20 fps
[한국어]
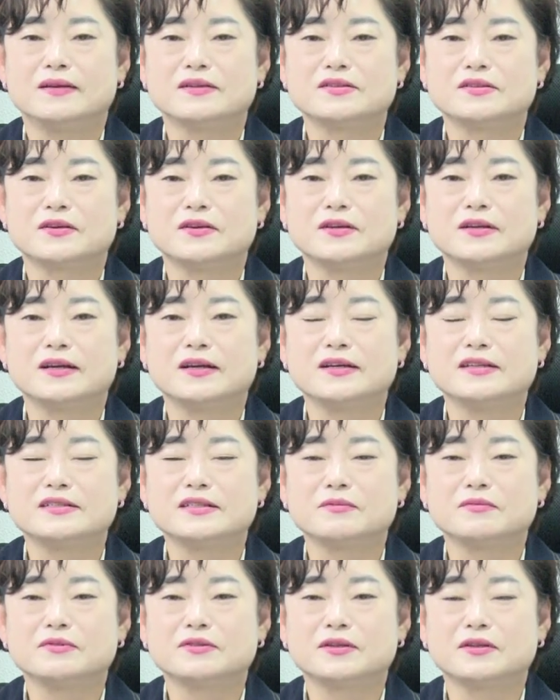저희가
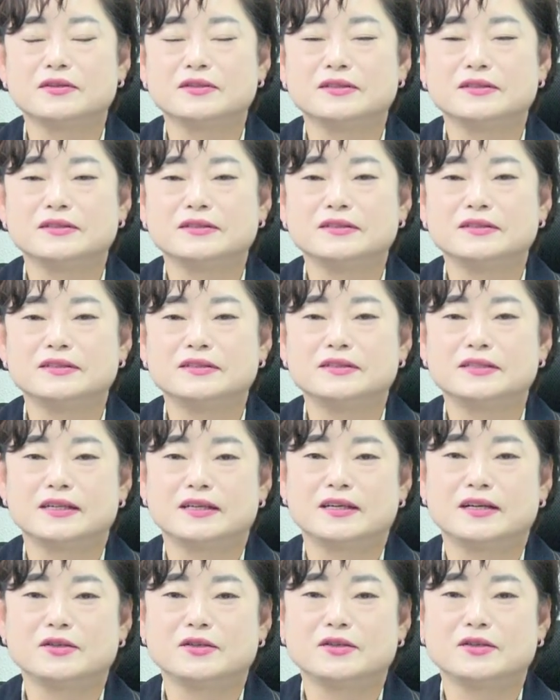이제부터는
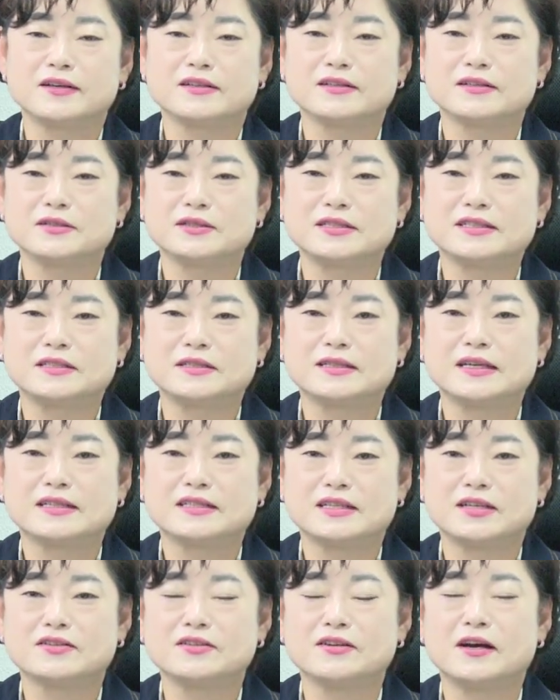제가 의뢰를
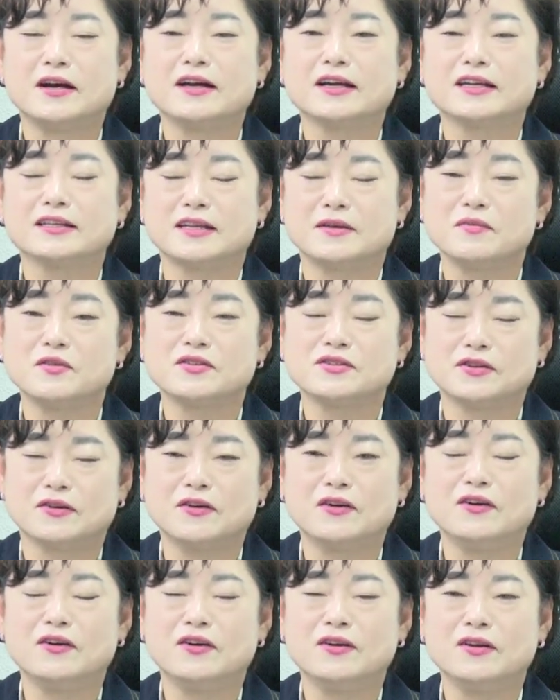제정하게
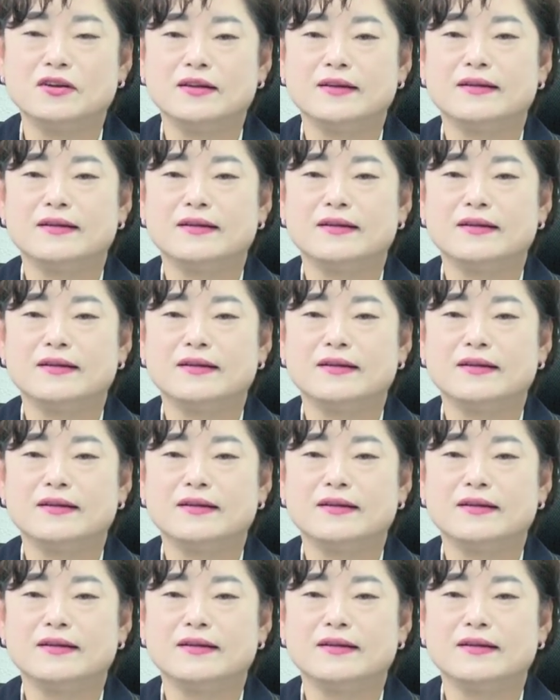되면서